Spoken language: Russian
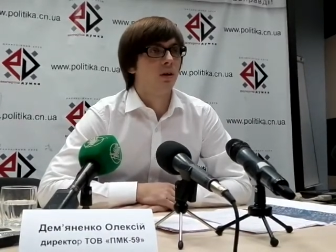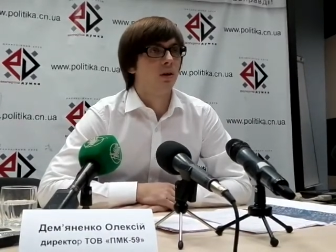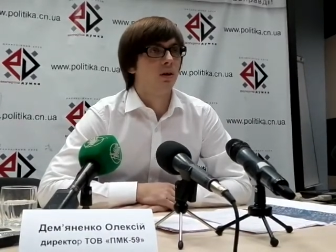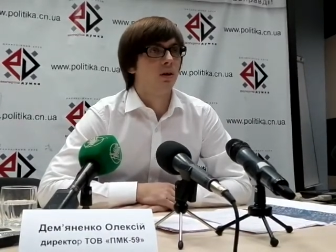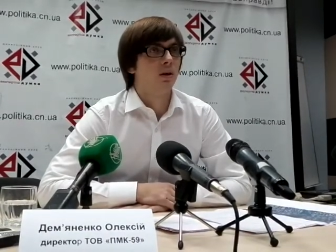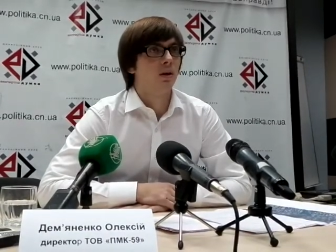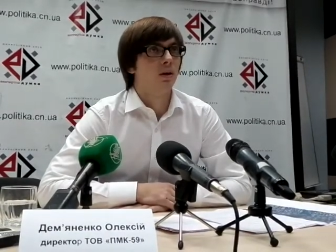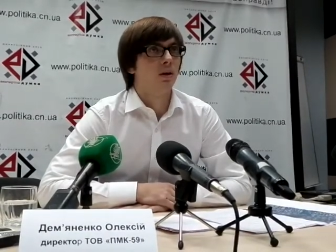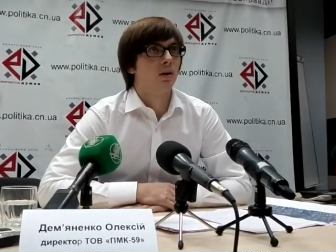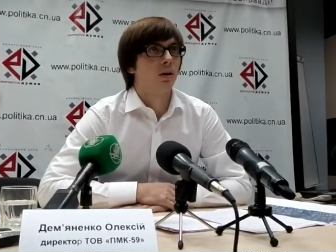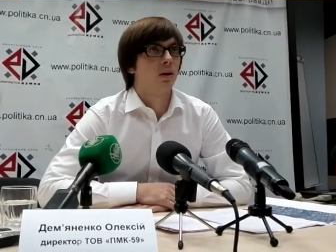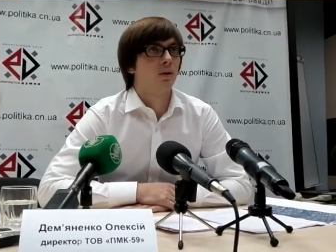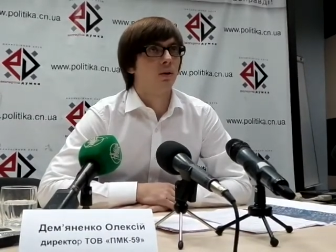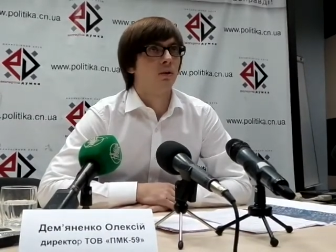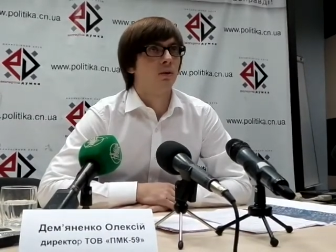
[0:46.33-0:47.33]
и
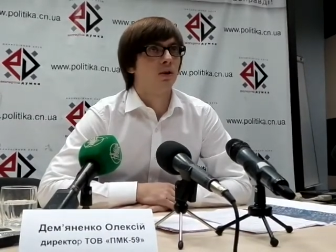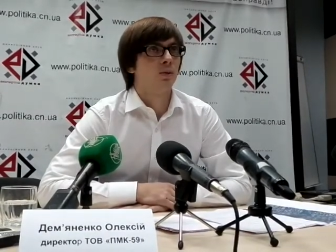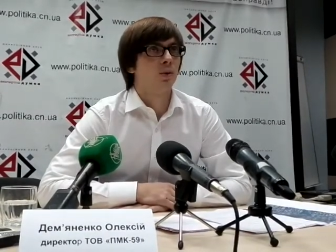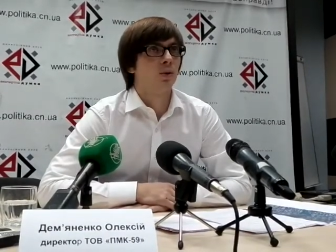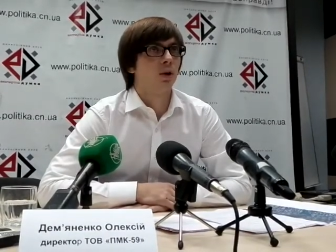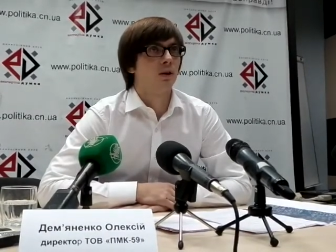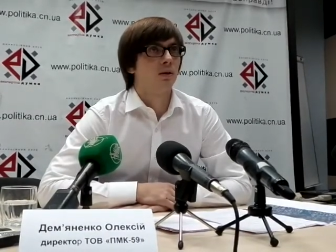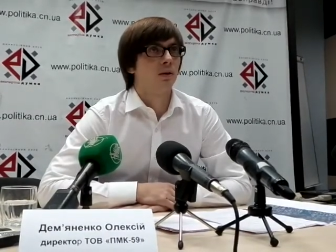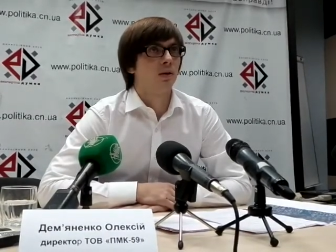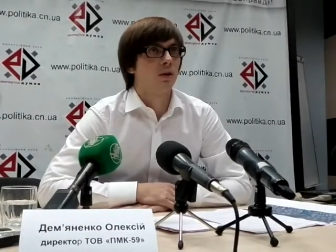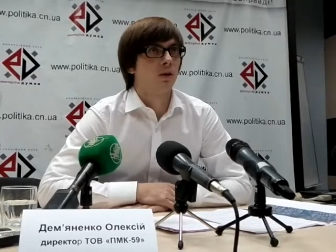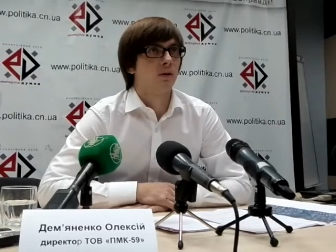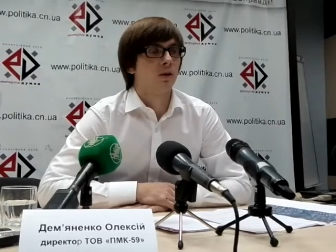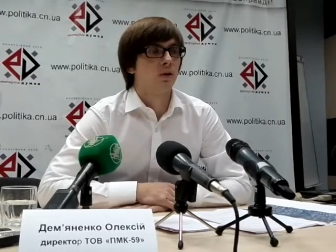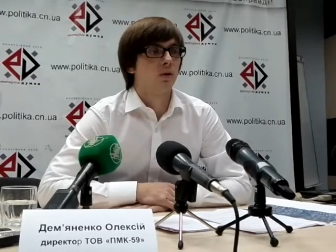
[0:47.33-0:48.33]
народного депутата
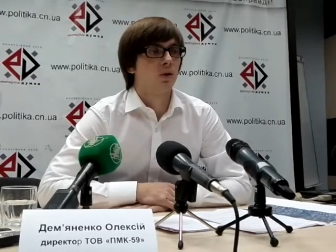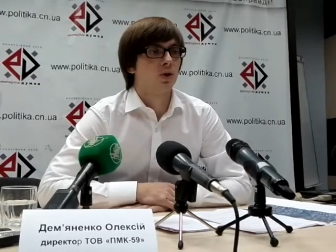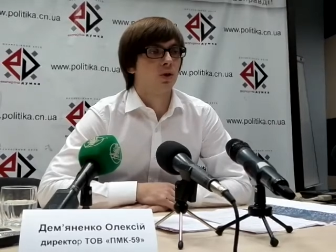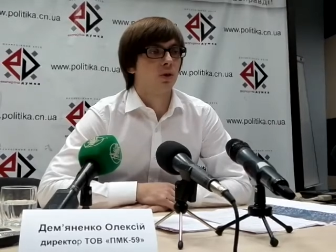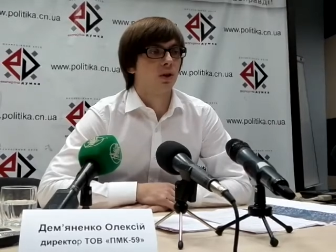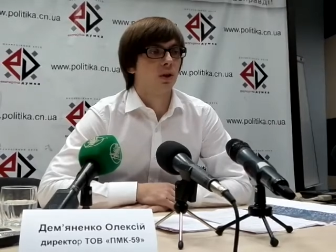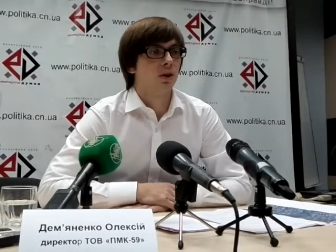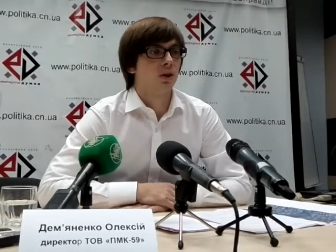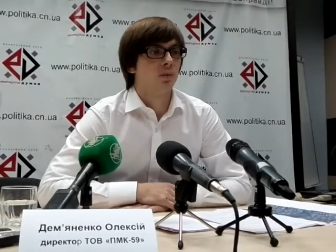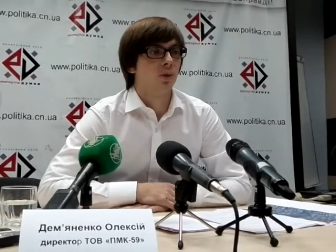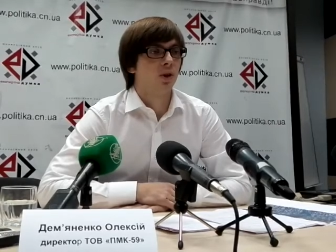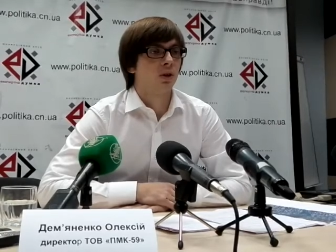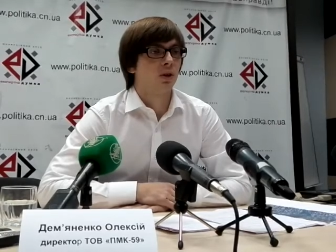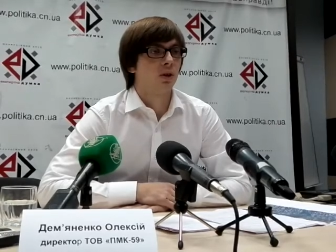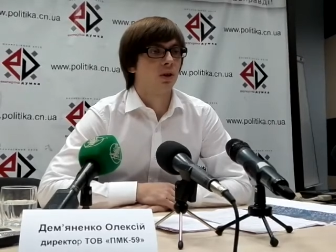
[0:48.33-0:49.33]
Владислава Трошенко, и
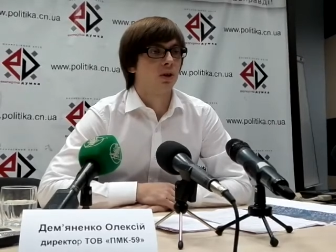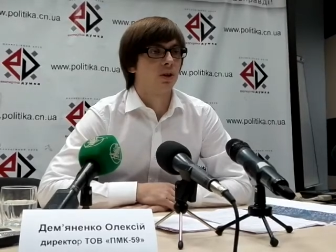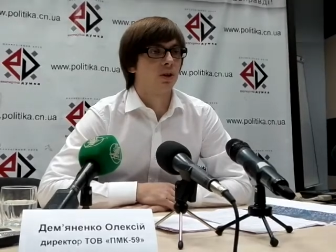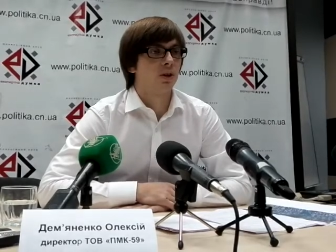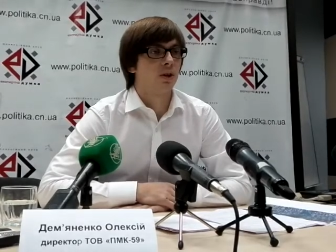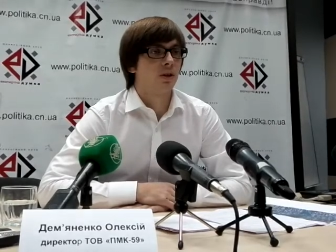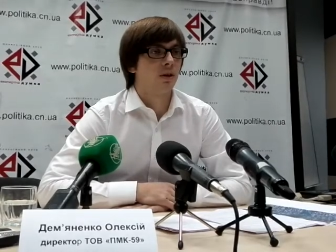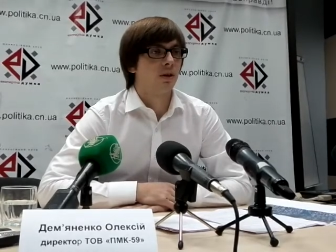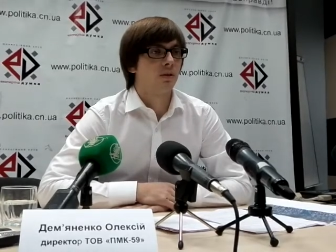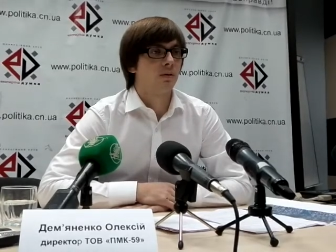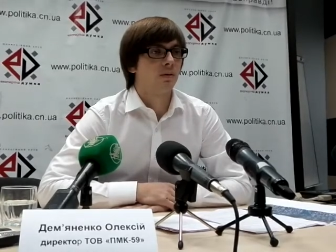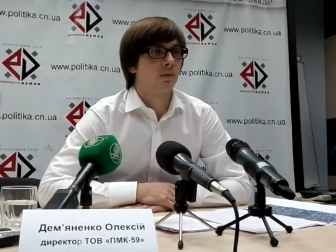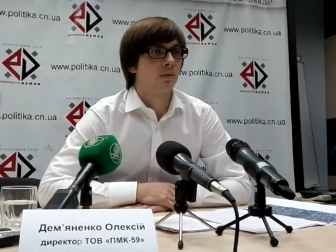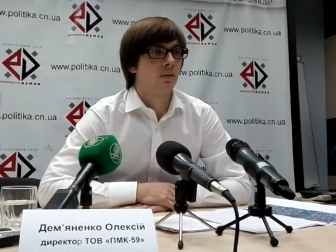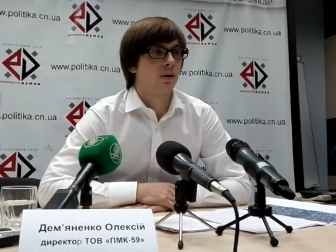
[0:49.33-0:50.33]
депутата городских советов,
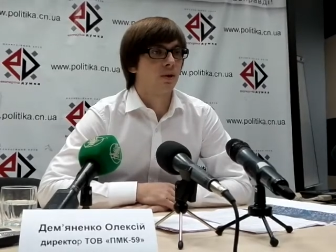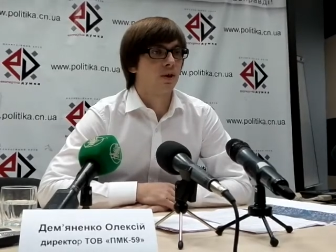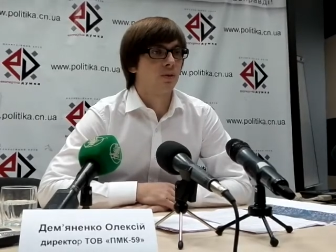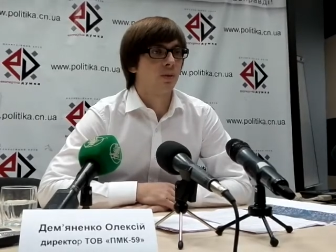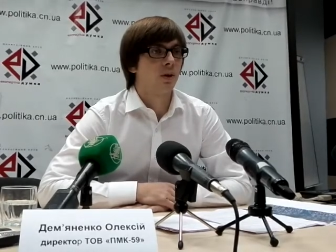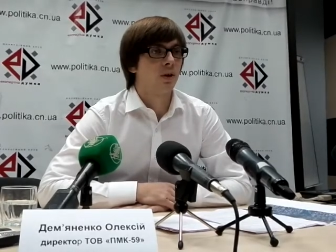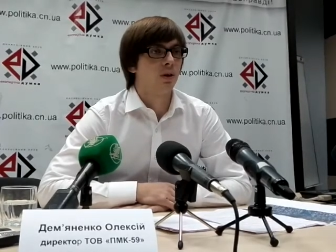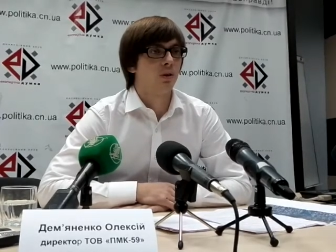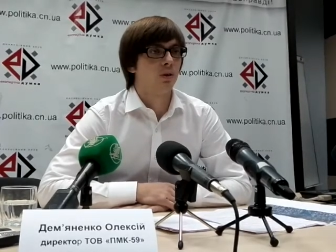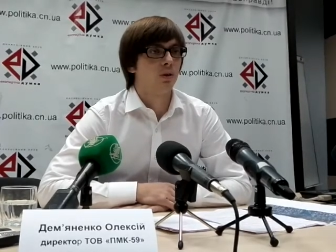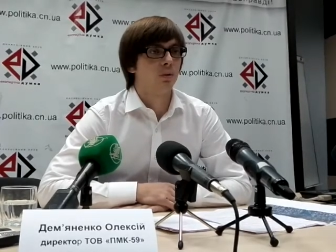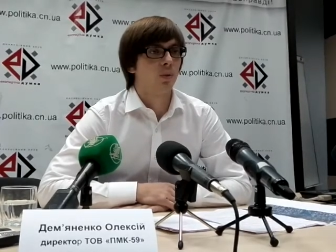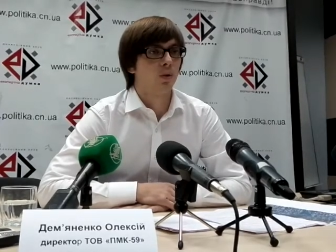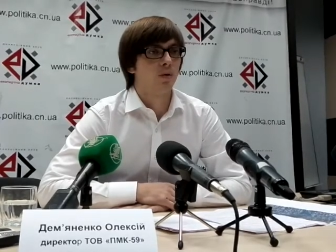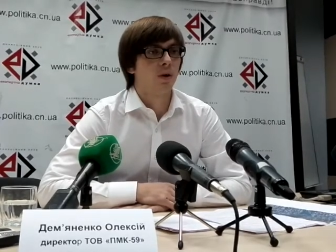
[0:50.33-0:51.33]
они смогли
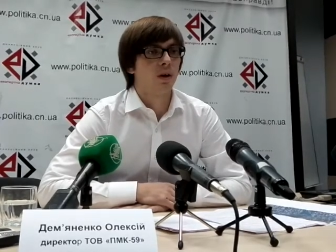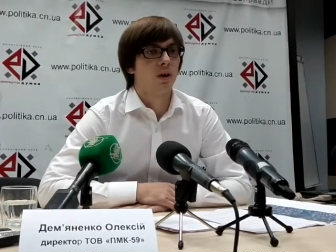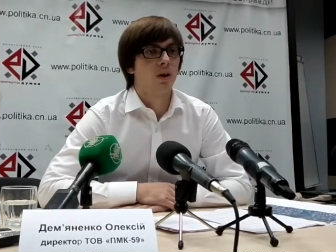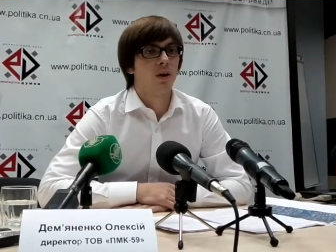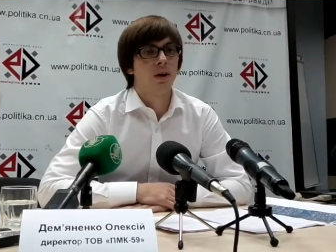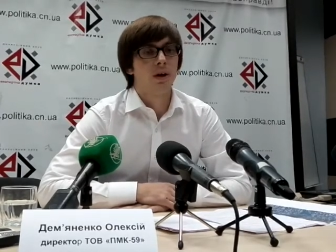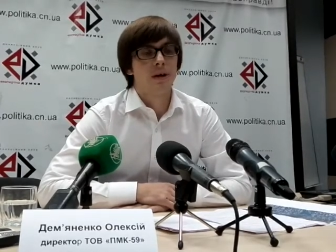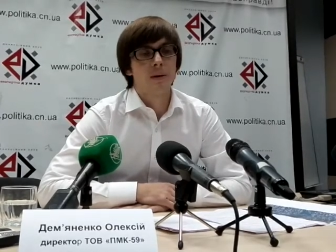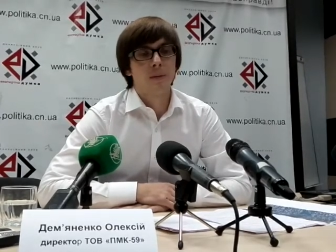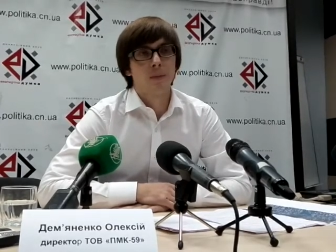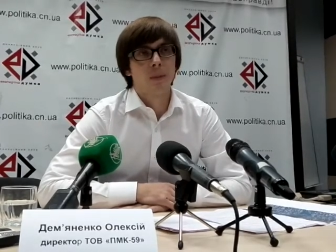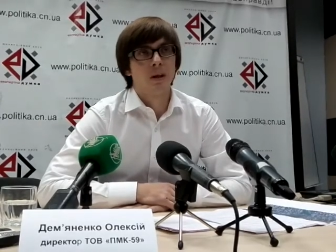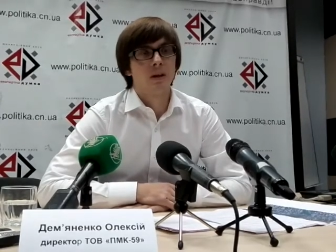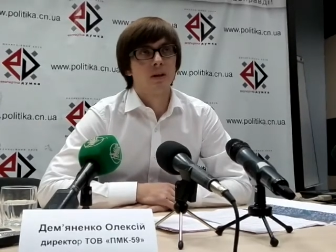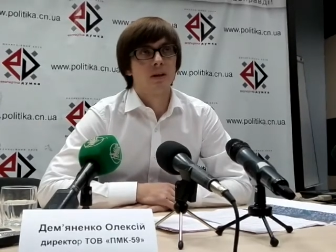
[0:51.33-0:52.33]
буквально
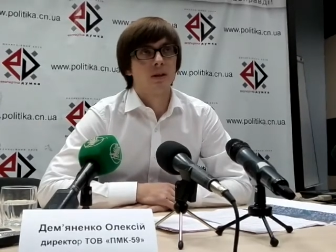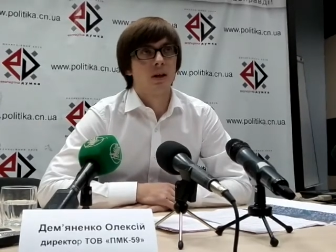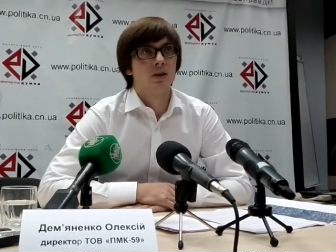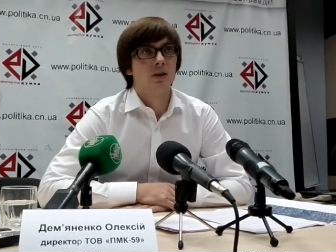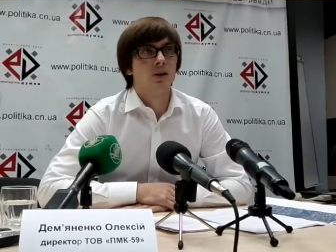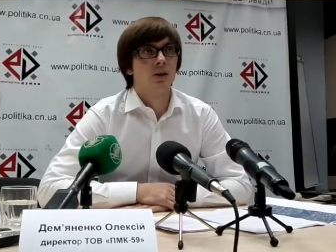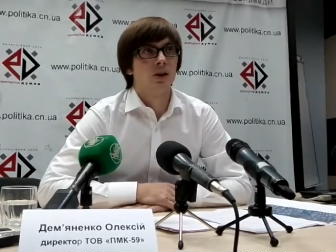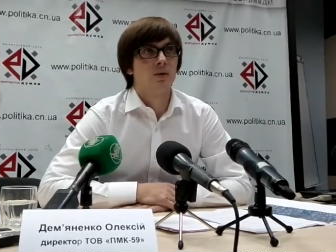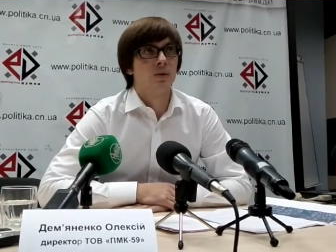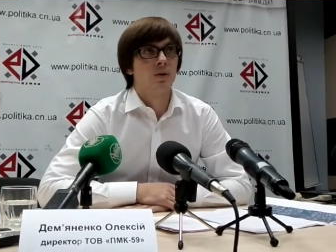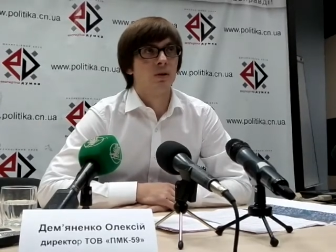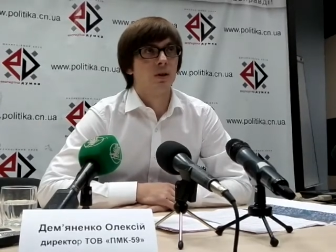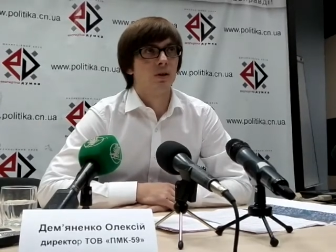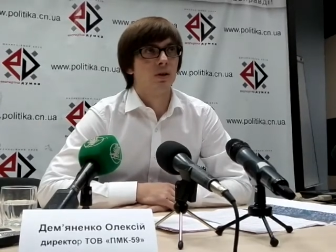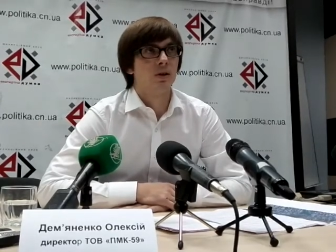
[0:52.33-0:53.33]
за один день
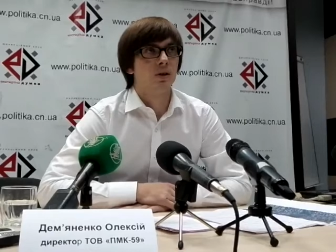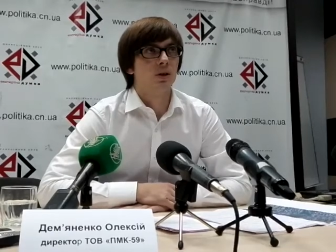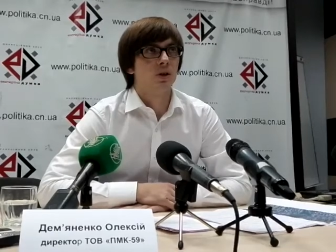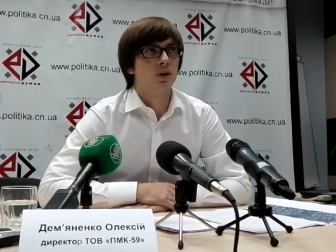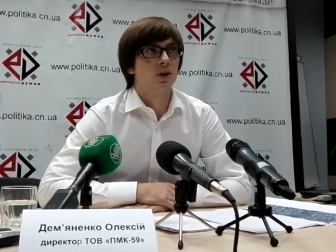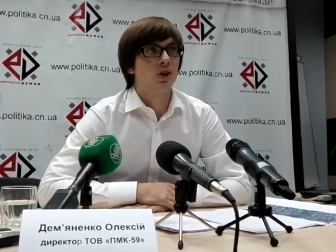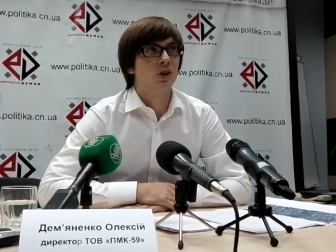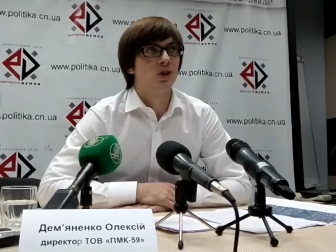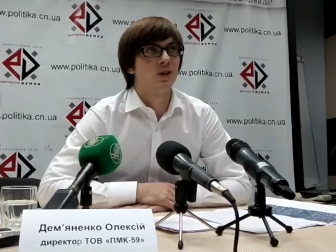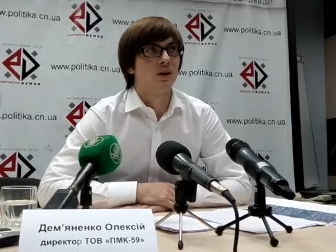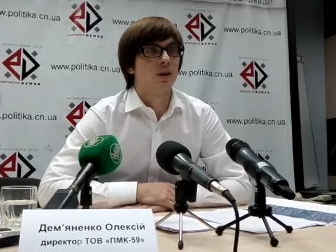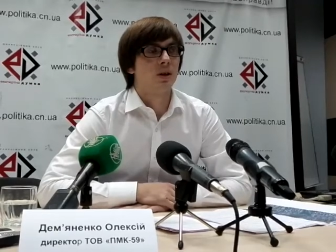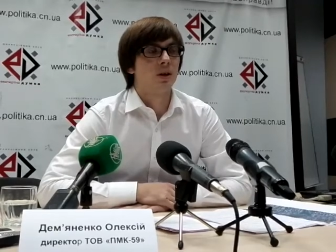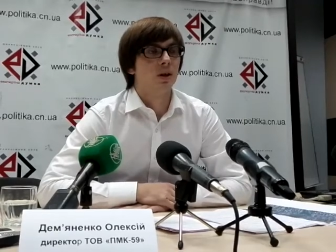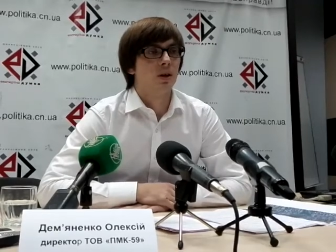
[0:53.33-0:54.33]
превратить из
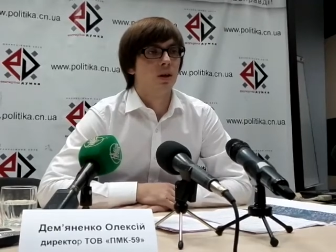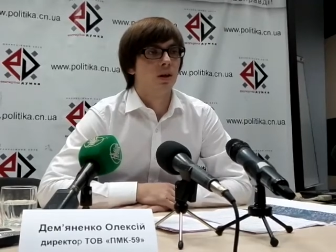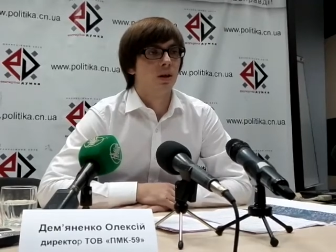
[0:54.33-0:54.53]
чисто